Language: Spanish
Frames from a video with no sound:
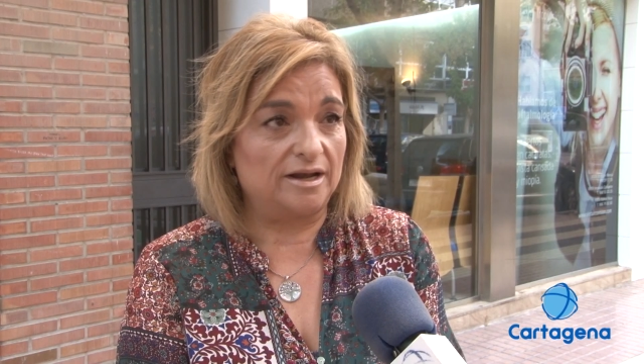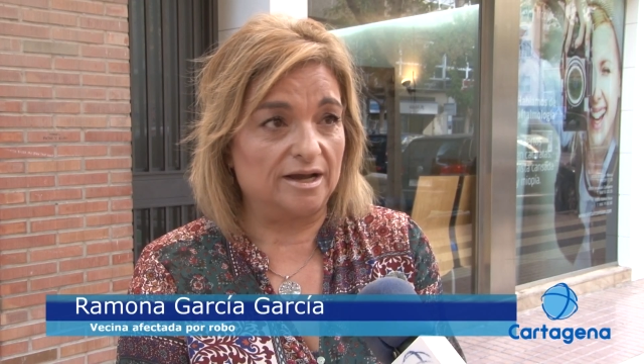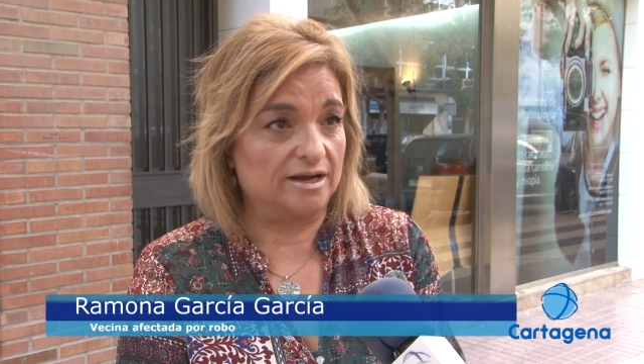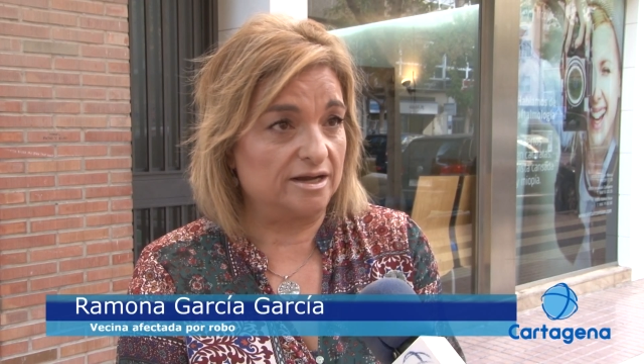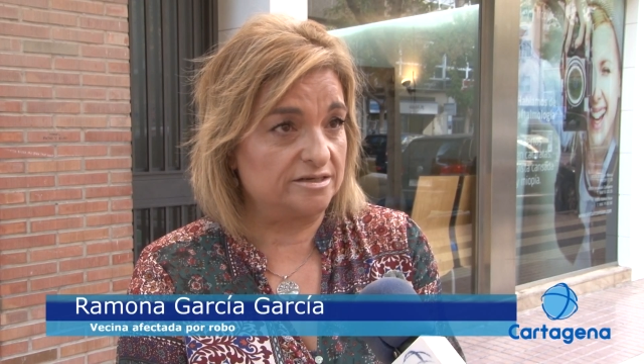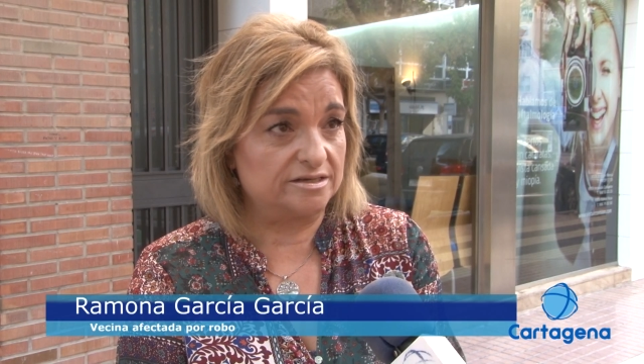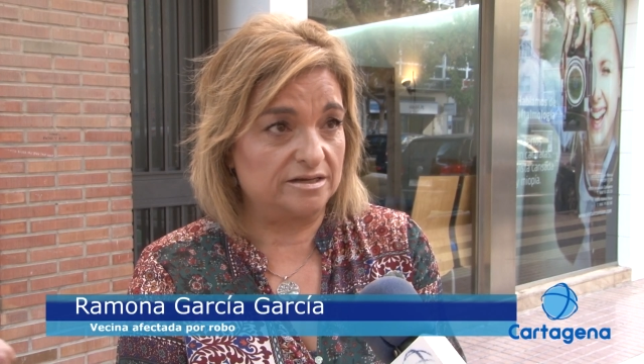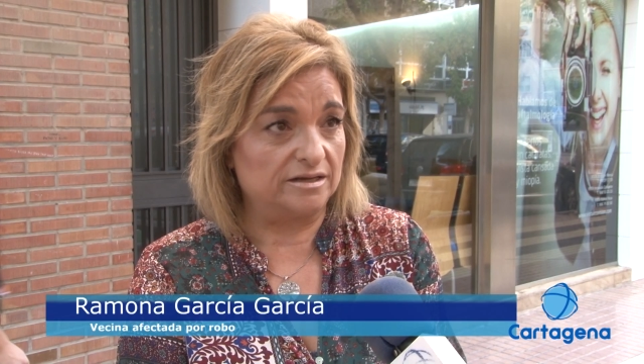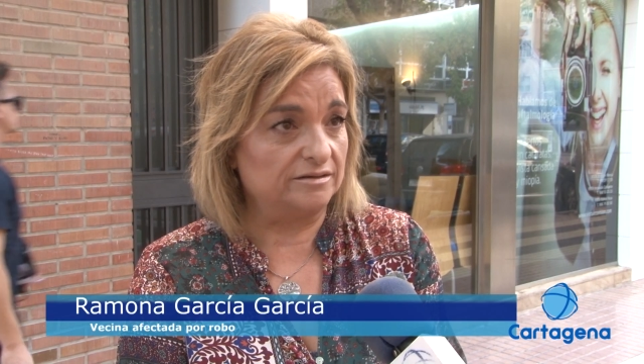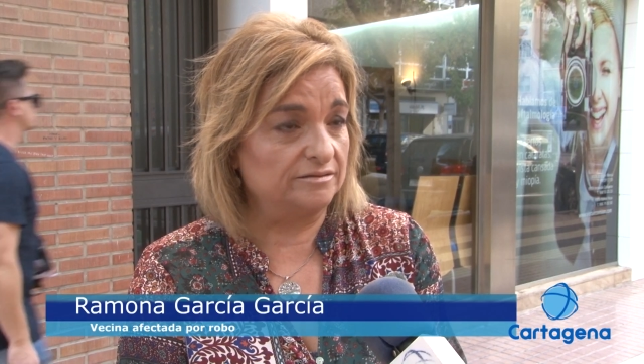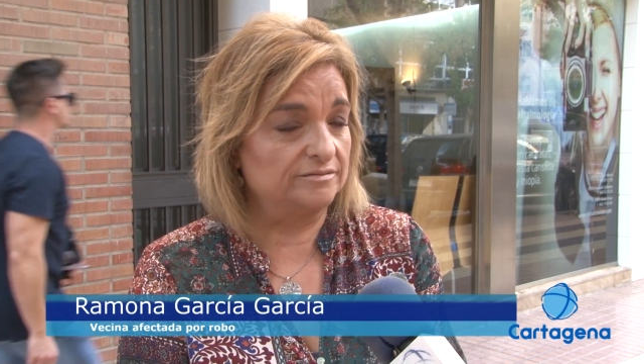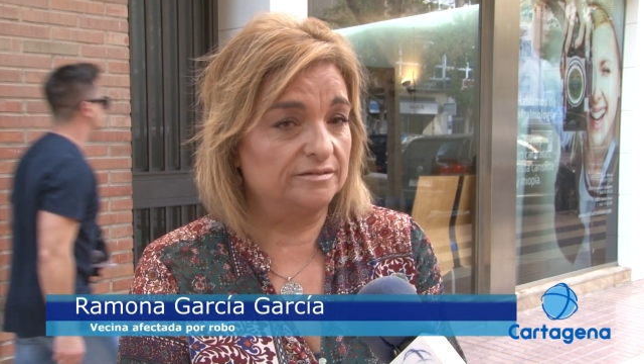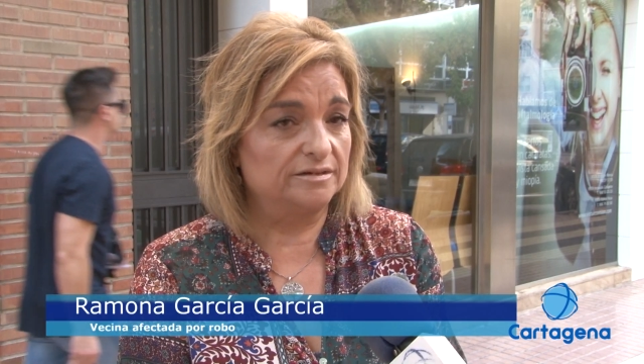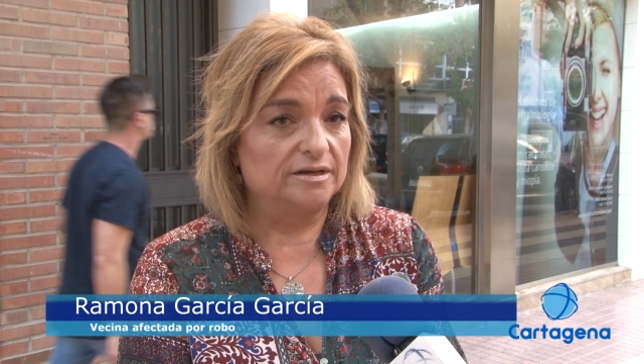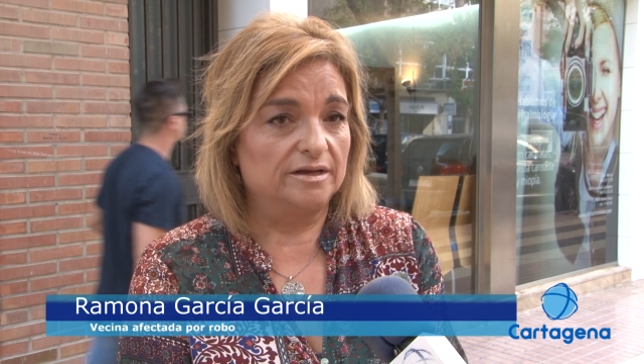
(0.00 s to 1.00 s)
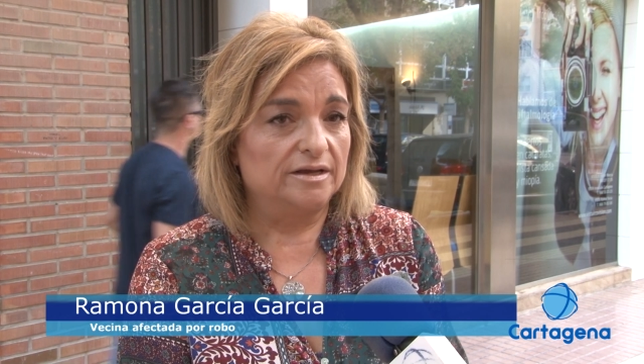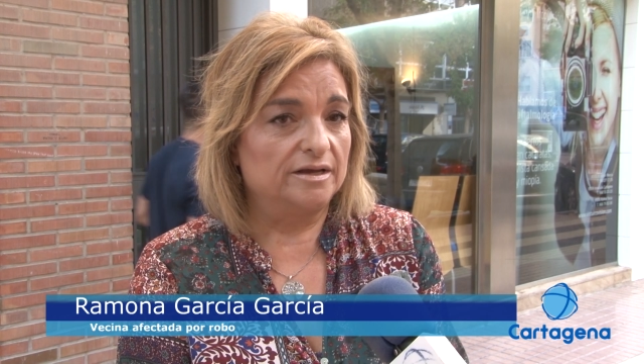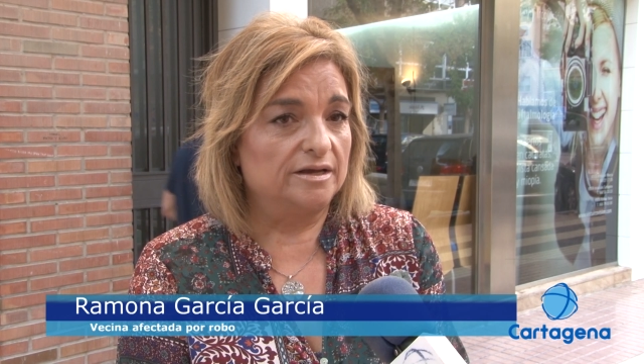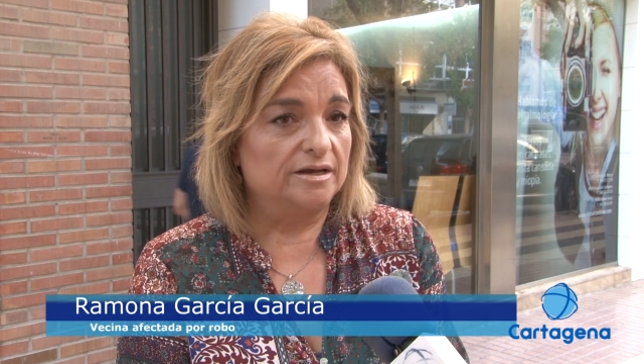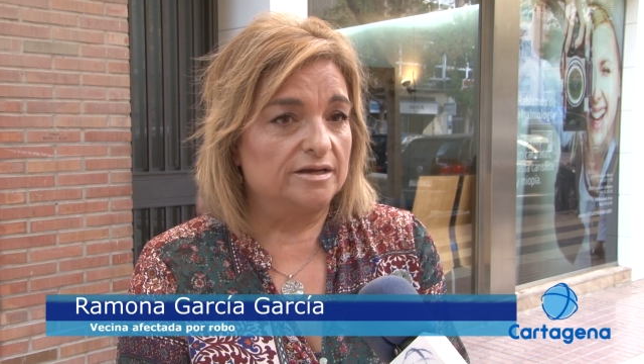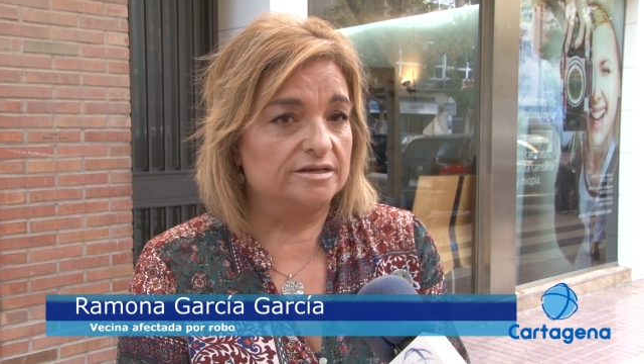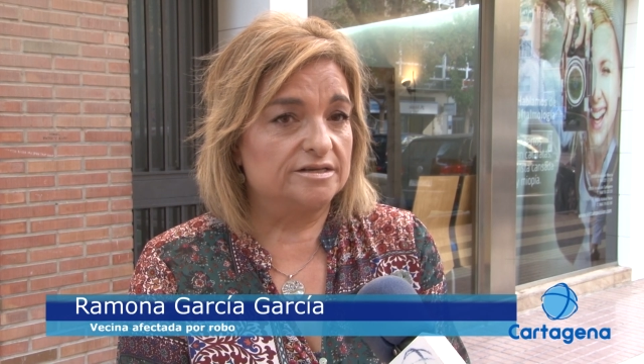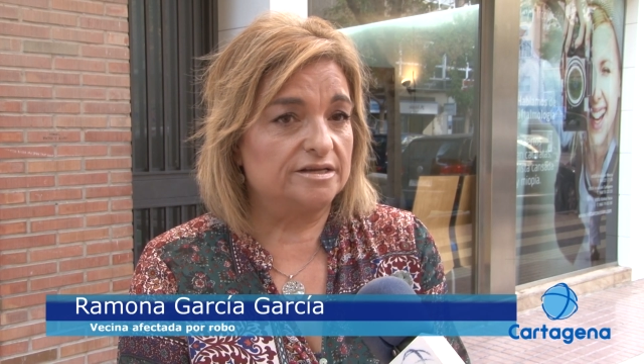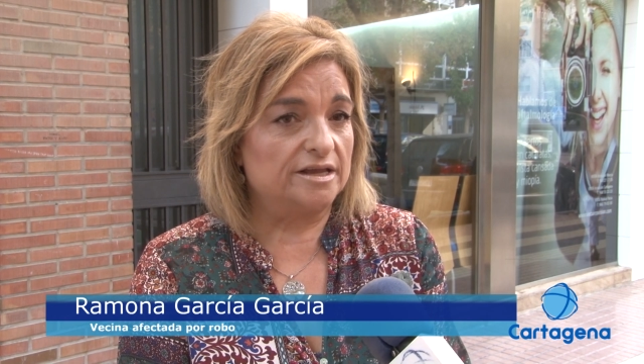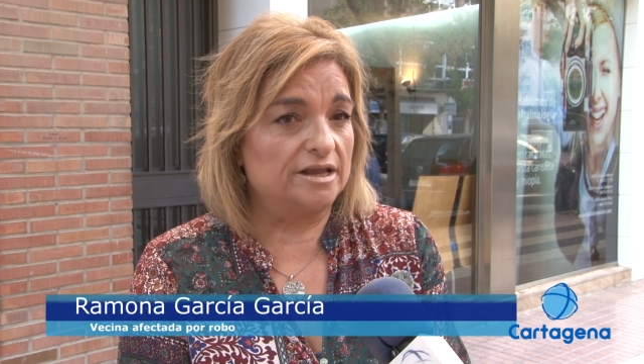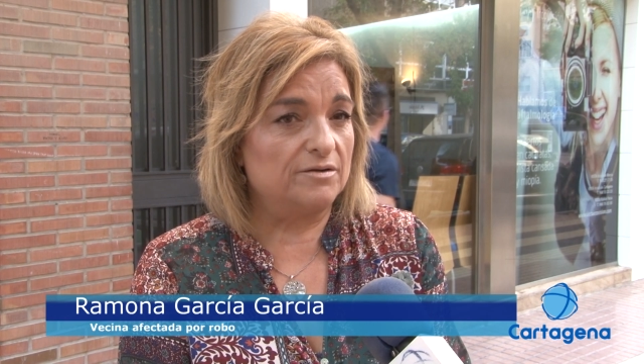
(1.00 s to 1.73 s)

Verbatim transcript: la casa, se